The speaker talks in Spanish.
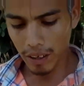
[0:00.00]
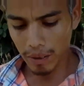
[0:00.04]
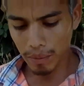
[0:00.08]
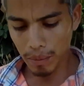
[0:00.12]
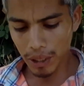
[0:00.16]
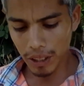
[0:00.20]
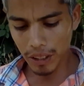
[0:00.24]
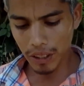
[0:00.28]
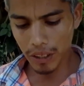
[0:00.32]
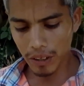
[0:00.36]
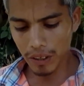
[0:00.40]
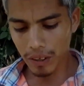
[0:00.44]

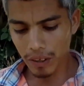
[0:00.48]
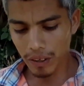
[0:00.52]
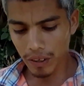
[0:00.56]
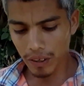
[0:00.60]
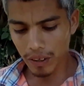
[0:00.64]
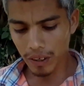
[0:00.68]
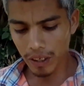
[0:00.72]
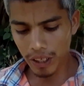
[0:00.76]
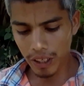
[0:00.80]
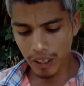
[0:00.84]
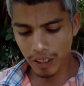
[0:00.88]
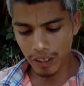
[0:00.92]
romántico
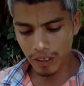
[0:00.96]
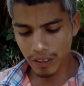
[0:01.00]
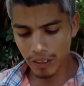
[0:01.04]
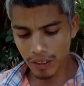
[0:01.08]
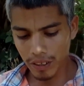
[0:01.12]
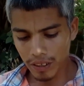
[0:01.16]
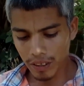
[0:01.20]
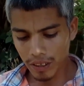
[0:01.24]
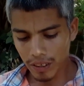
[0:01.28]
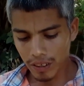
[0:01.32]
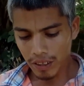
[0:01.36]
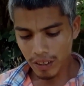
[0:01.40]
coloneño,
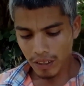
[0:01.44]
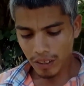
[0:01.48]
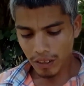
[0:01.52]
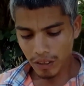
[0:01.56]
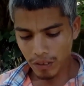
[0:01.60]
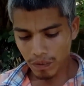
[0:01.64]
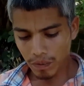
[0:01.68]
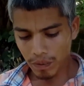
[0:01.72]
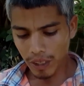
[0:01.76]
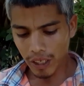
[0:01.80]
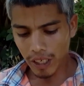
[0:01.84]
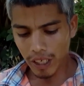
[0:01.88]

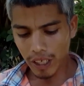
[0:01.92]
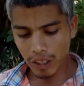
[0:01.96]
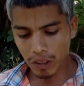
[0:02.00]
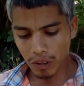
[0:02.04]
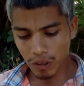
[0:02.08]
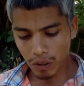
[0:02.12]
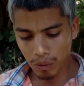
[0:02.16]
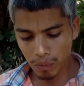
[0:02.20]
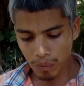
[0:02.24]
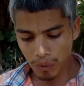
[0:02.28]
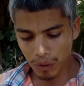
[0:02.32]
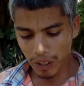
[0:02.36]
bien que
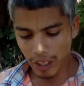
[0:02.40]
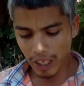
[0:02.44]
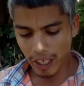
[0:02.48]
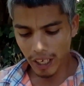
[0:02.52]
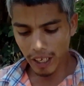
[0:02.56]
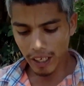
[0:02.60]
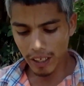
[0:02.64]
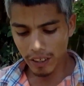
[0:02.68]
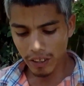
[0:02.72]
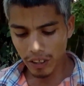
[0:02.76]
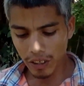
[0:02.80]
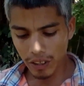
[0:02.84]
estoy muy
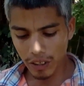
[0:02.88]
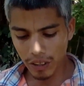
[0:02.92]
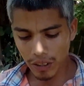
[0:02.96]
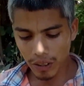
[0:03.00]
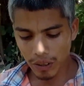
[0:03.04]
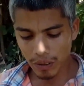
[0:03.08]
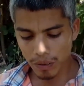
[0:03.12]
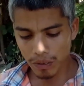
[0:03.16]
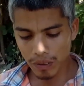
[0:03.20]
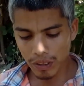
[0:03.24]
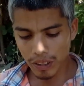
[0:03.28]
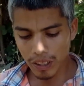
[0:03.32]
agradecido
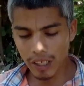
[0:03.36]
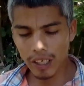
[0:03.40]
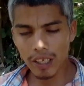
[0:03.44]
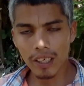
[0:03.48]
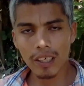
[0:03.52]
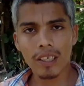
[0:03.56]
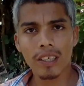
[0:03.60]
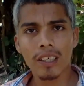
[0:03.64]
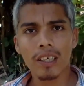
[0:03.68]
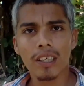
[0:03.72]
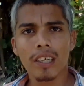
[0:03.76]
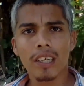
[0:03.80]
con usted
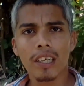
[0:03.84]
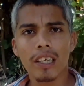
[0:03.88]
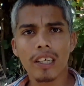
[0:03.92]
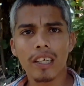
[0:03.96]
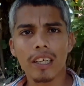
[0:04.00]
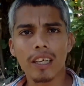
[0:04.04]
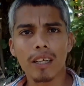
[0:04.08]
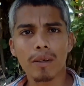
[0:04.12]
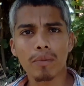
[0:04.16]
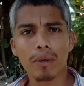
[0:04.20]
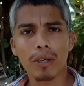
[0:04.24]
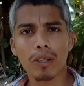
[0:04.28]
y
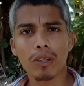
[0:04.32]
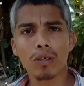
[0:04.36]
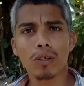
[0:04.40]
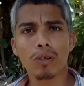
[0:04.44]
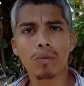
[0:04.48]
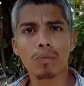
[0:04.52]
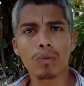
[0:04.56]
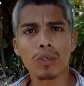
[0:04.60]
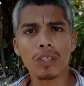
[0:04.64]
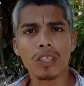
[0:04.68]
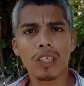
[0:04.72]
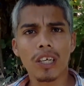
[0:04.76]
le mando
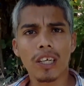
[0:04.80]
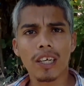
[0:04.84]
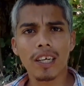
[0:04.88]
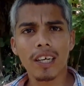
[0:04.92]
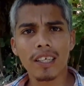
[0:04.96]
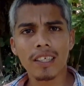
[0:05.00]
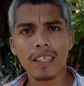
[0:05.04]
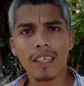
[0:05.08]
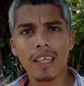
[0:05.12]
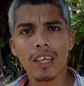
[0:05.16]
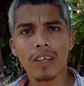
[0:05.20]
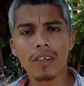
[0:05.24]
muchas
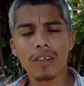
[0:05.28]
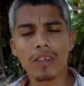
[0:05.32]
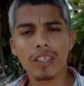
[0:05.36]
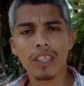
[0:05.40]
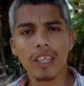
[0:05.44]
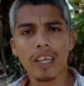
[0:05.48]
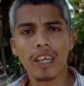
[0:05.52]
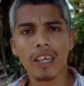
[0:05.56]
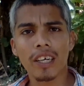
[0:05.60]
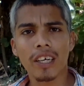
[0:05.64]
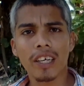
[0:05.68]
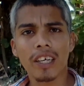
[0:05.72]
gracias a
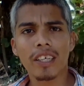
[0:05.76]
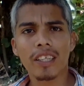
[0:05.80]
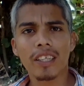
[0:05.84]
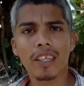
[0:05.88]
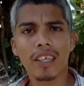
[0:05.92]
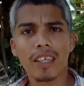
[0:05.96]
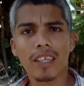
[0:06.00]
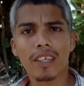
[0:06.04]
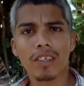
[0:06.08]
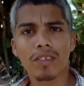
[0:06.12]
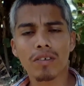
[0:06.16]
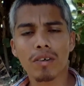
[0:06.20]
doña
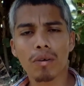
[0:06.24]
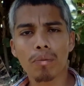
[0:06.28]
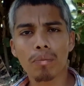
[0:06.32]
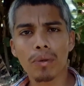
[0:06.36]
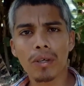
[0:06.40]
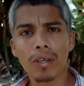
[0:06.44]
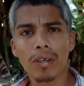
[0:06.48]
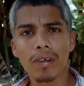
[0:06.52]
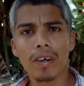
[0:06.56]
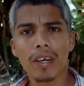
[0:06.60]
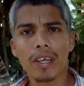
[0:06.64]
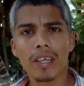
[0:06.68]
Reina y a su
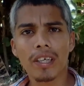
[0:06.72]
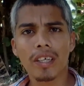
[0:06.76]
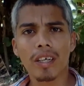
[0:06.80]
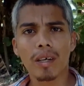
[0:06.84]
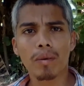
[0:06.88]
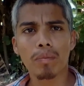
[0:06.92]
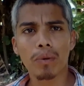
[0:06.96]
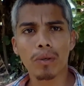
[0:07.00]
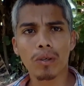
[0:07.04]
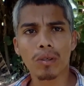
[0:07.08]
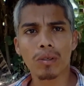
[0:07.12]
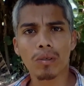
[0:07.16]
amigo ahí que
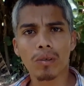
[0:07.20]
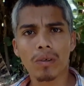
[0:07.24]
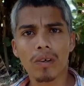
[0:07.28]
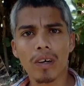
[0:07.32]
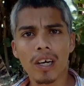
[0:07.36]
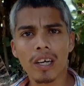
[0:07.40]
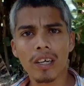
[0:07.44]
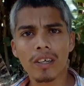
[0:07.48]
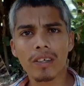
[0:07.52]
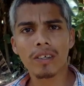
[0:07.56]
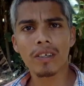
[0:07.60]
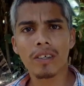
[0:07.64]
aportó
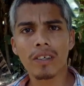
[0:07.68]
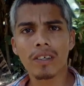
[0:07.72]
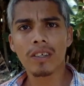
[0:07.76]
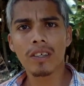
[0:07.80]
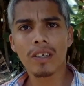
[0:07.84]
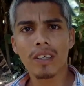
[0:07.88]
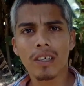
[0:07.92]
algo.